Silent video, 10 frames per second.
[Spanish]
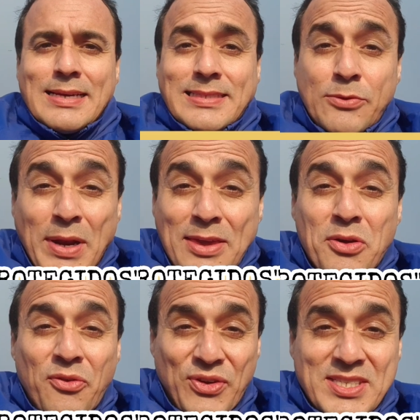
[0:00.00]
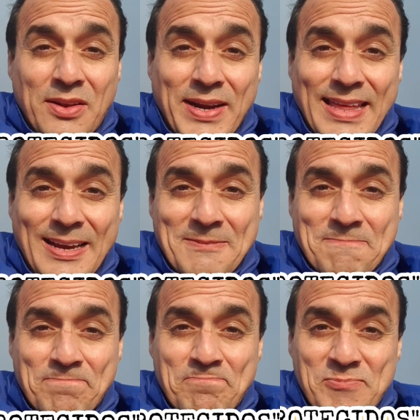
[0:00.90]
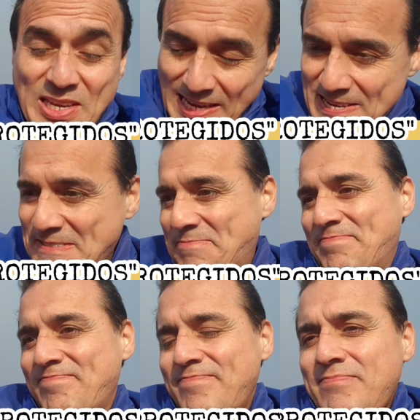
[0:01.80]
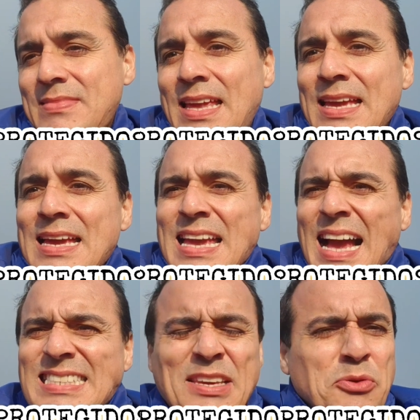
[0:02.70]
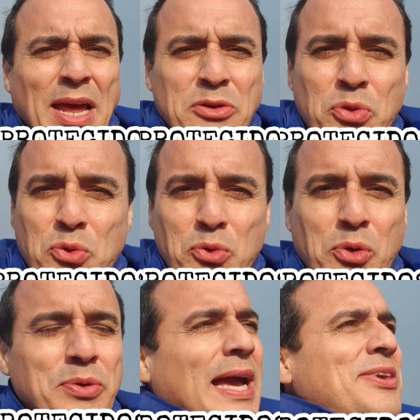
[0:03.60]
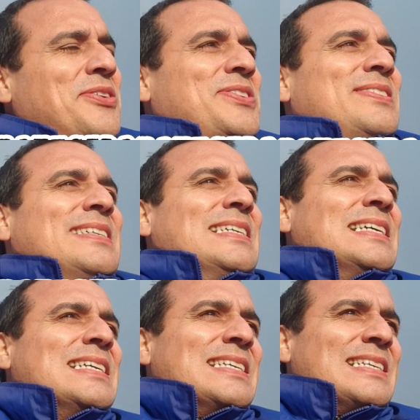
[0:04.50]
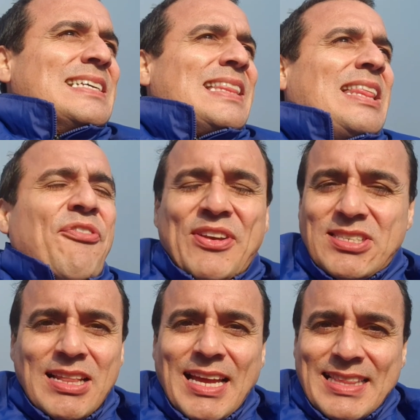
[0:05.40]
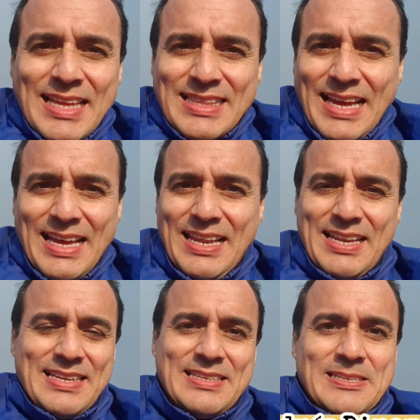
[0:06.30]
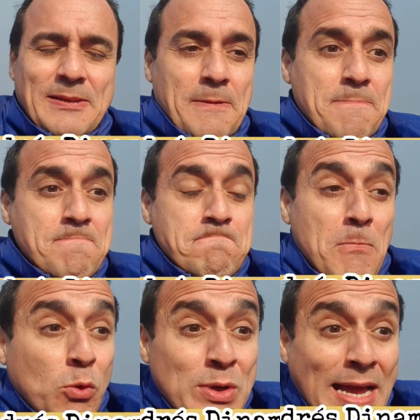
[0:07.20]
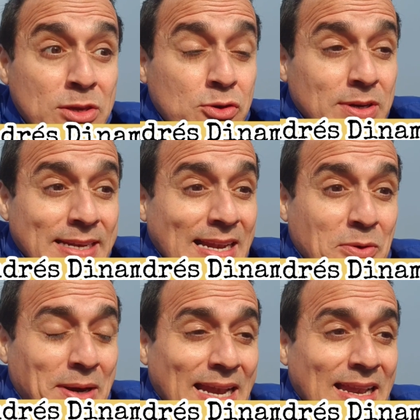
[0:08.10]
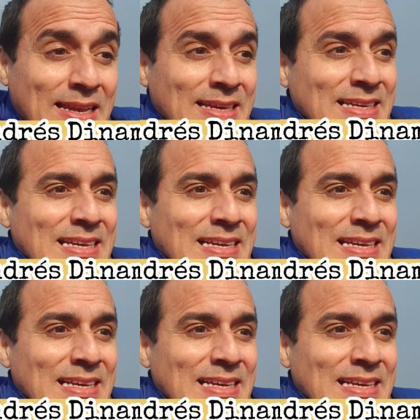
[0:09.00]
Ha sido un año difícil, ¿verdad? Sí. Ha sido un año duro, un año difícil de entender, un año en el cual